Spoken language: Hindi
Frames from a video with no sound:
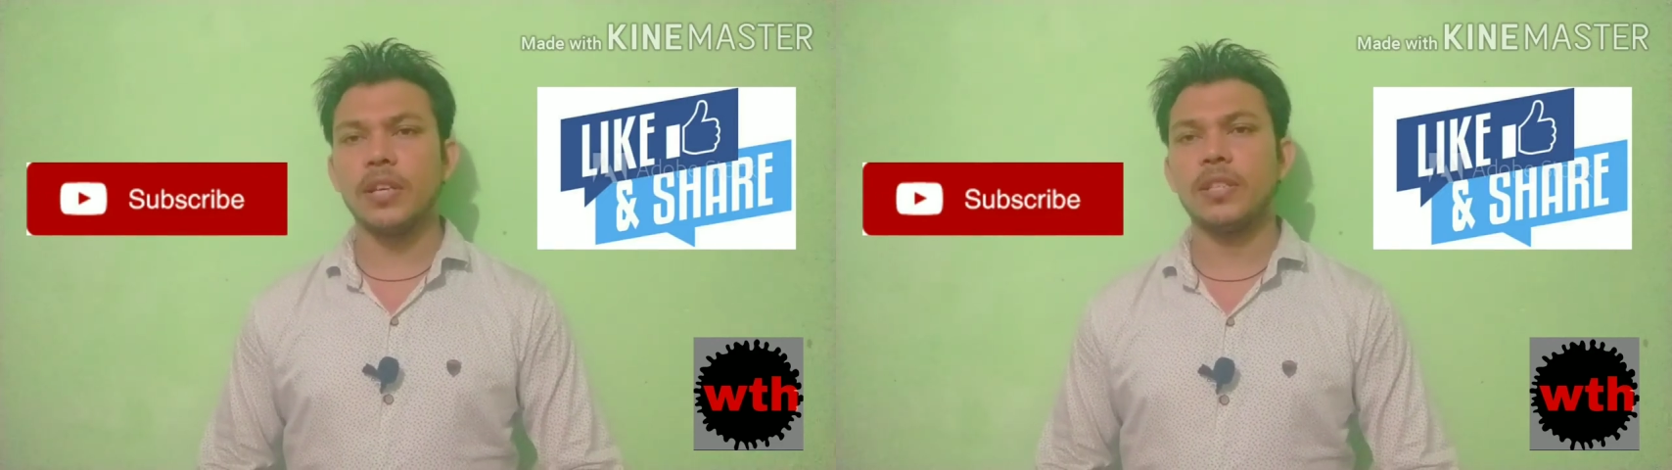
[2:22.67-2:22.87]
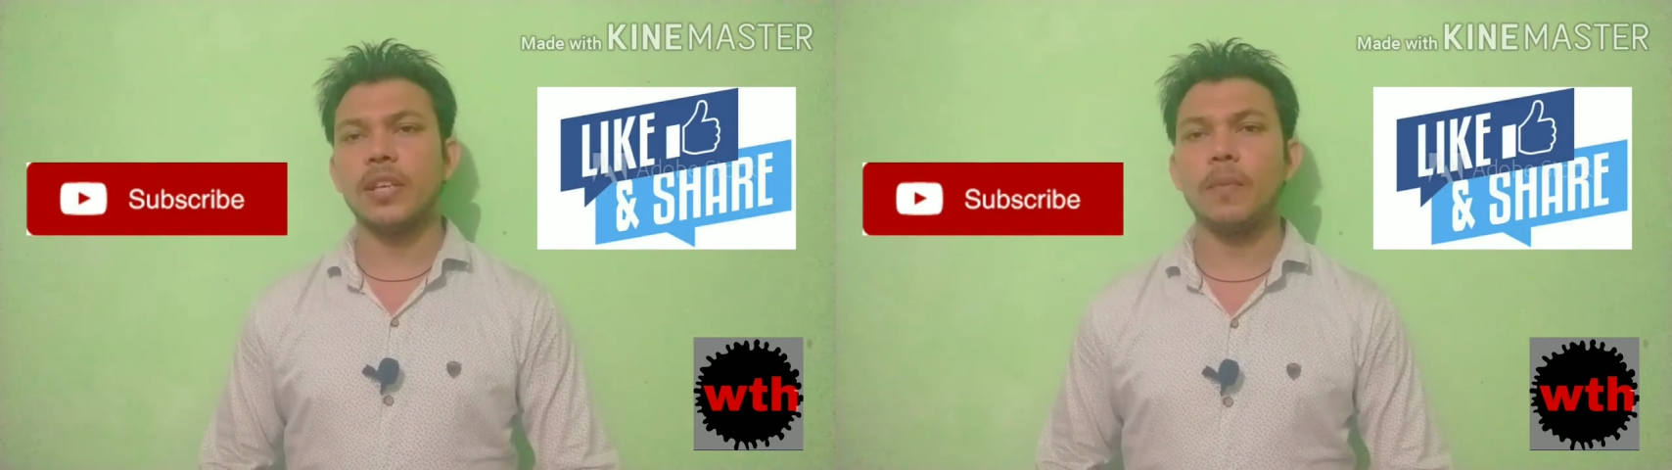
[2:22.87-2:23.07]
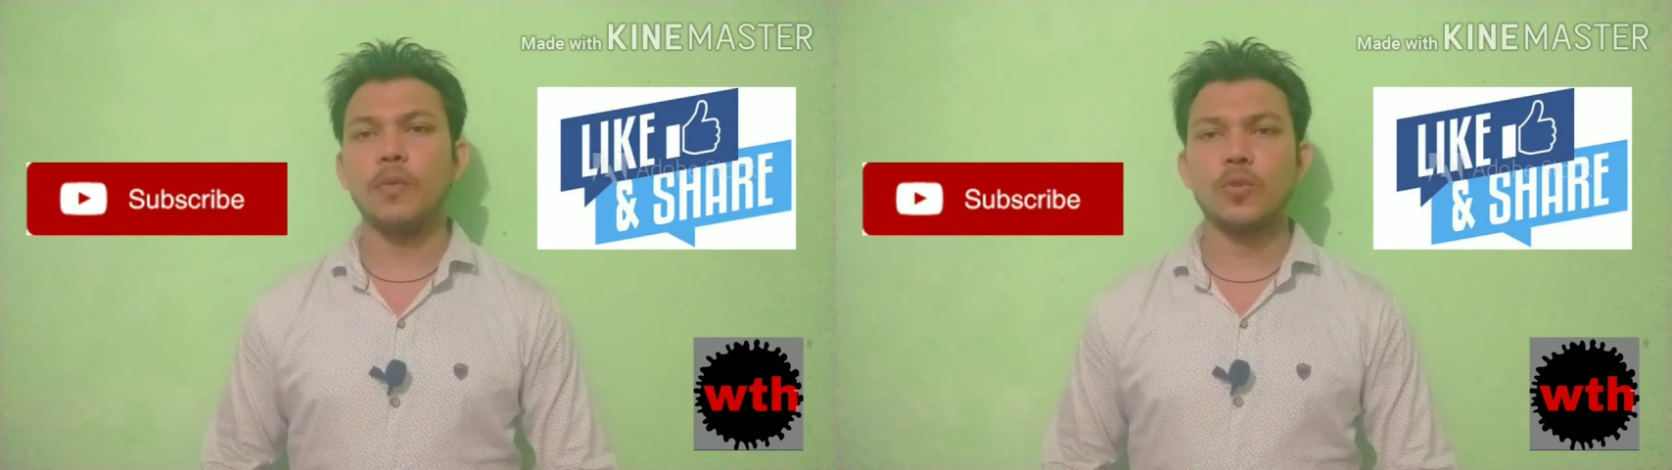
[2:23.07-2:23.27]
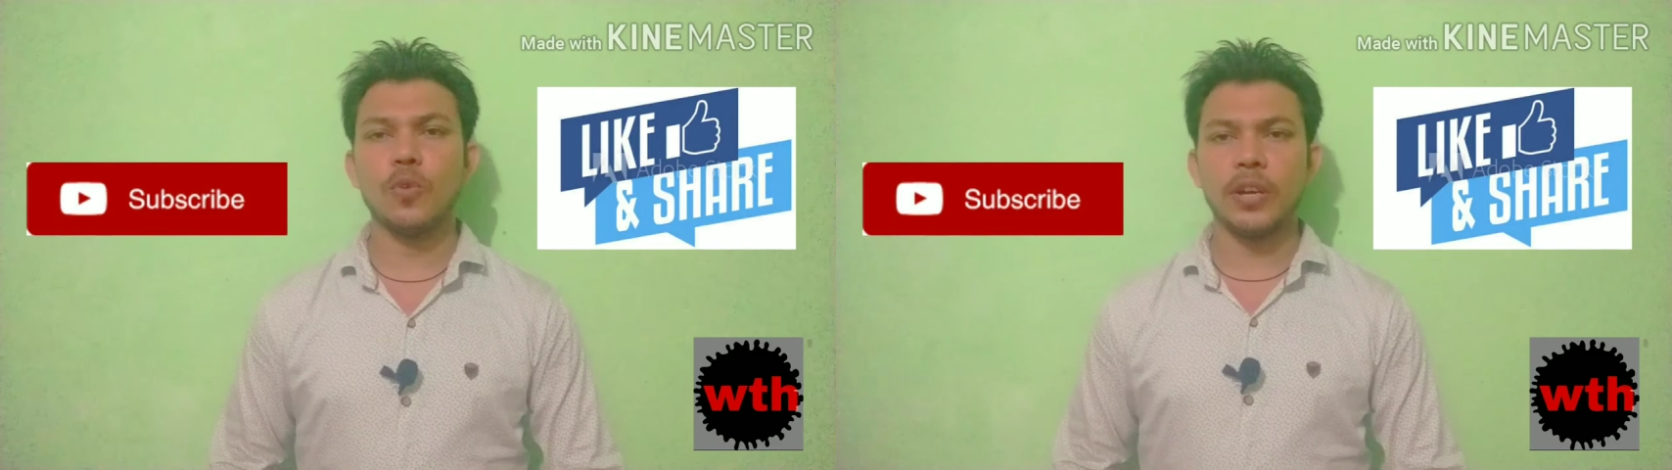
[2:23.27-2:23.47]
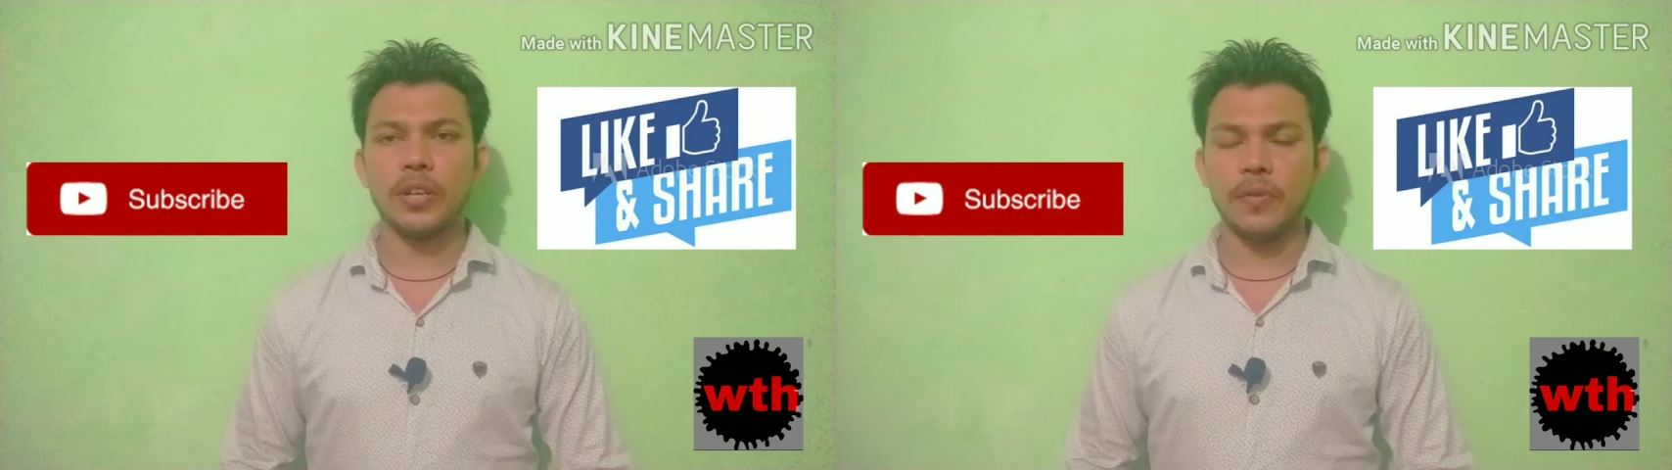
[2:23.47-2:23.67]
कैसे आप
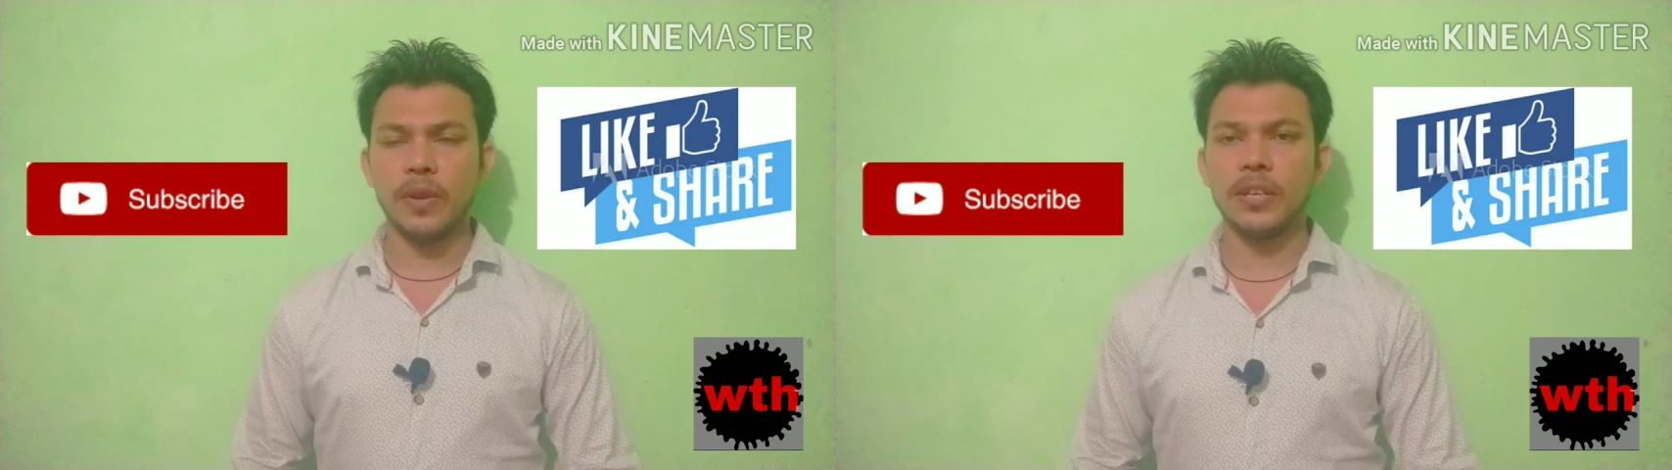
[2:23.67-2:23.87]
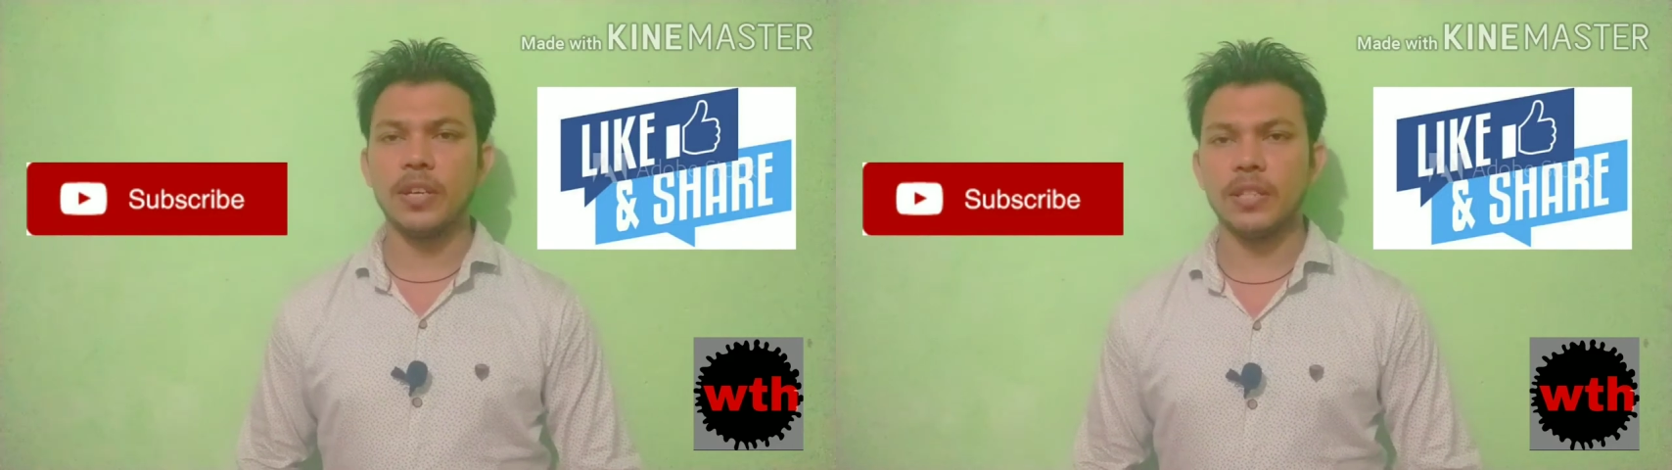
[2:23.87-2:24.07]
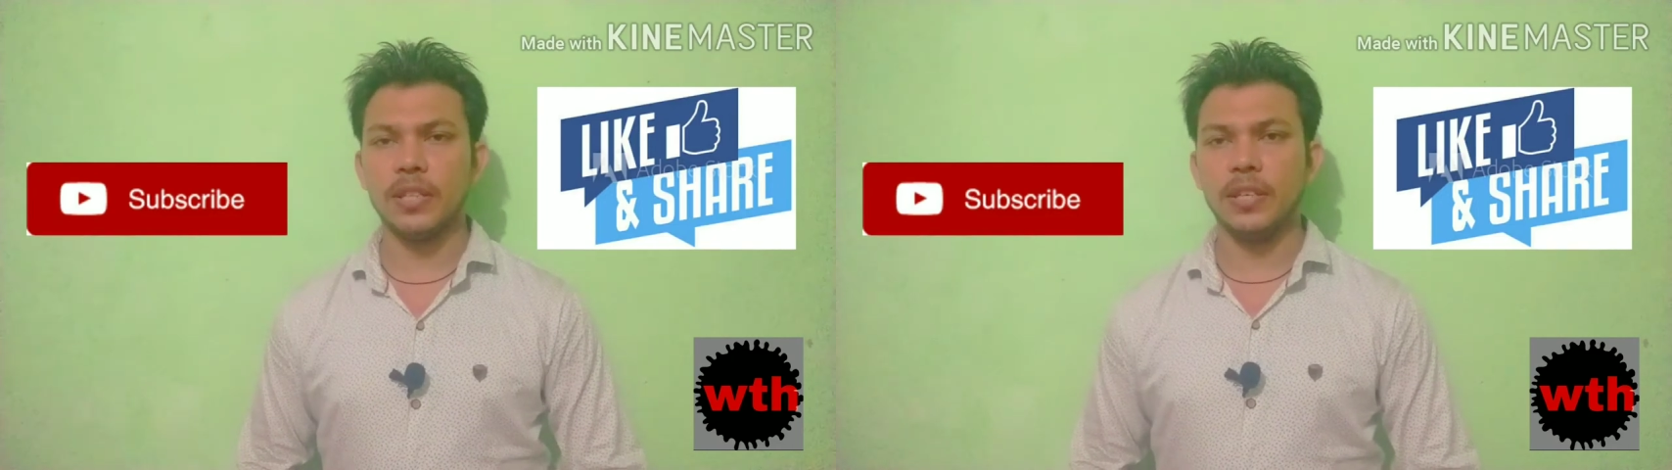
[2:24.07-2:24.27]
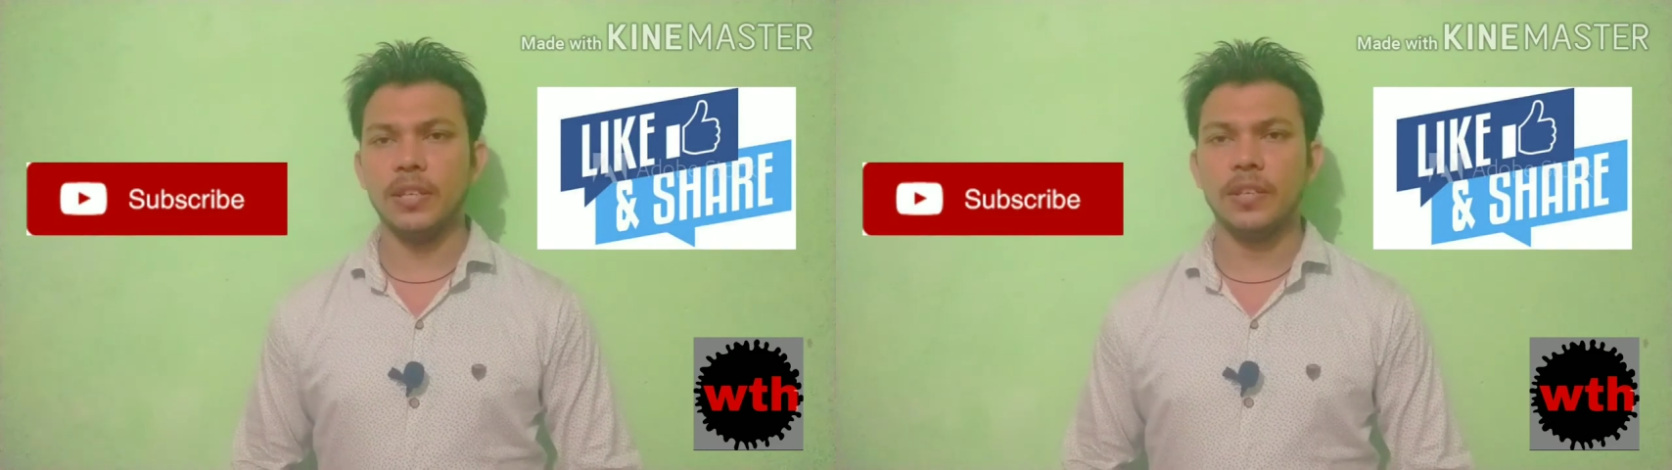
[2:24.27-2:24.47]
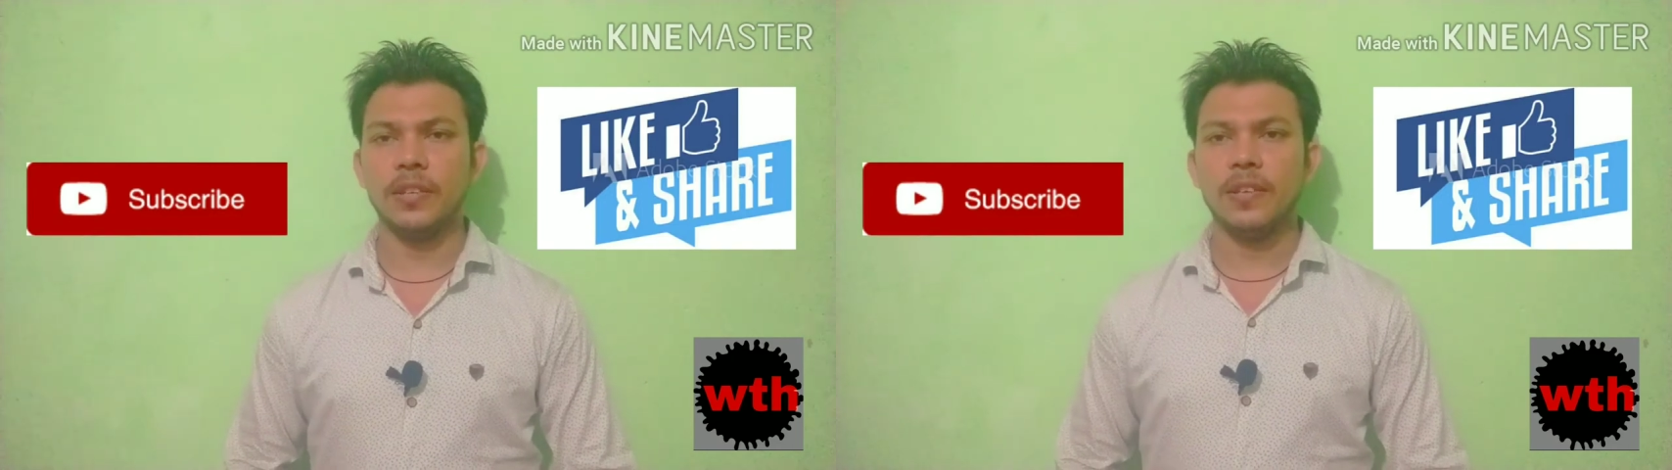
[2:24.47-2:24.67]
उसको एक्टिवेट करते हैं